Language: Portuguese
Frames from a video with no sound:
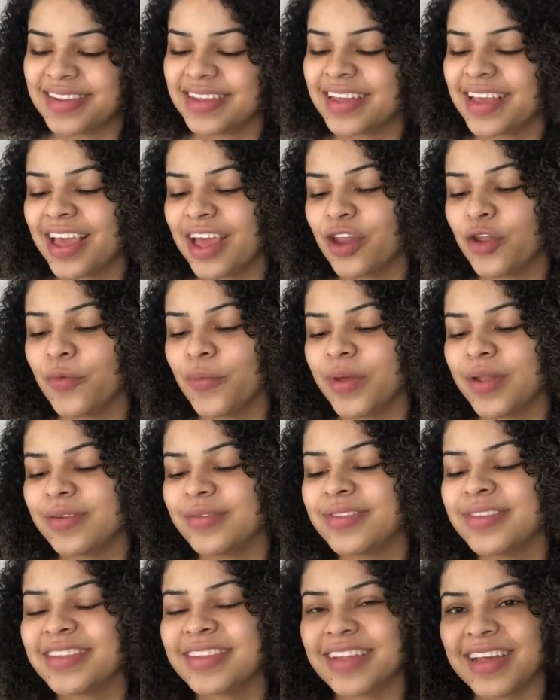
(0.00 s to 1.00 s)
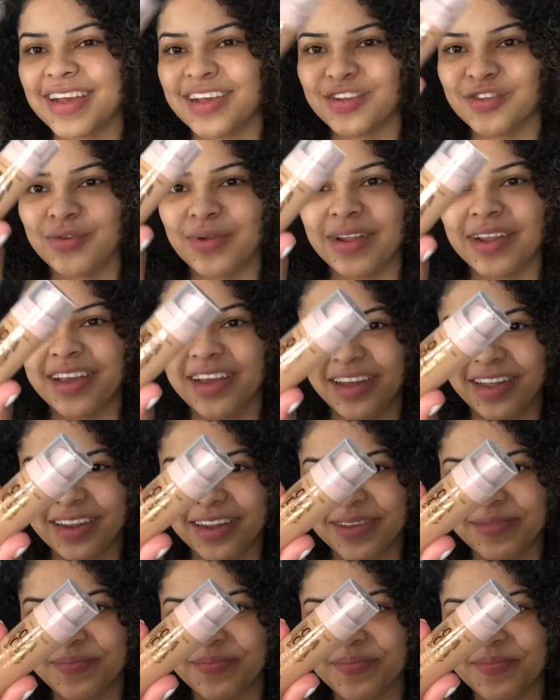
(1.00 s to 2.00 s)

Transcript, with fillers: que é a número 6, Juliana.